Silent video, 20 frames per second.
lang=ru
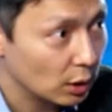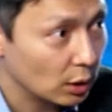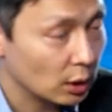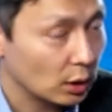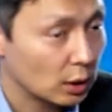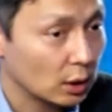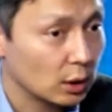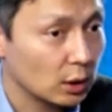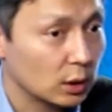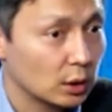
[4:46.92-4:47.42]

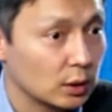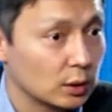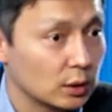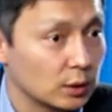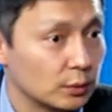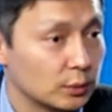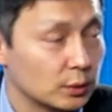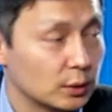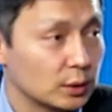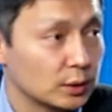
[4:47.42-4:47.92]

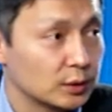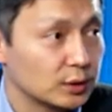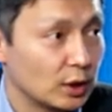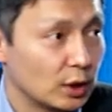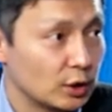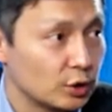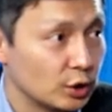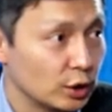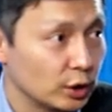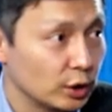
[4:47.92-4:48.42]

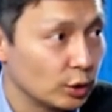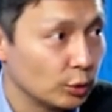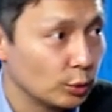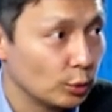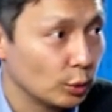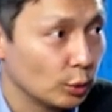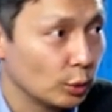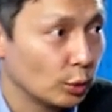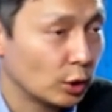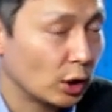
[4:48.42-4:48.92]
заражения,
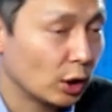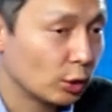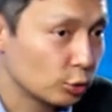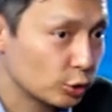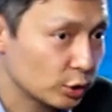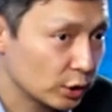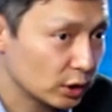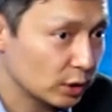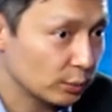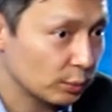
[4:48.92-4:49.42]
то,
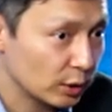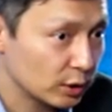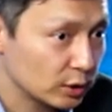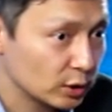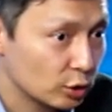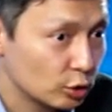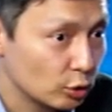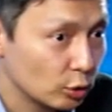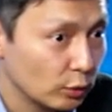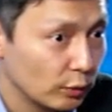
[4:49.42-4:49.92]
как уже это
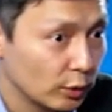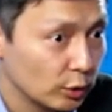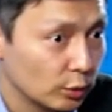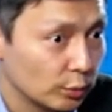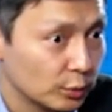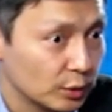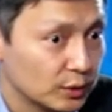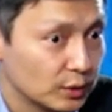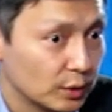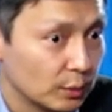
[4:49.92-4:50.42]
произошло в
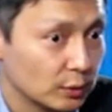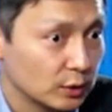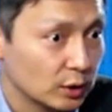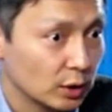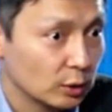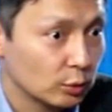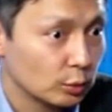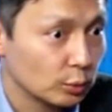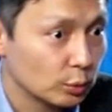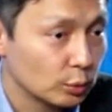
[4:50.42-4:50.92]
одном детском
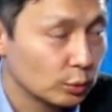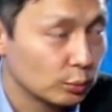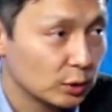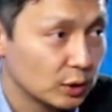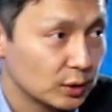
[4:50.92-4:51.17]
саду,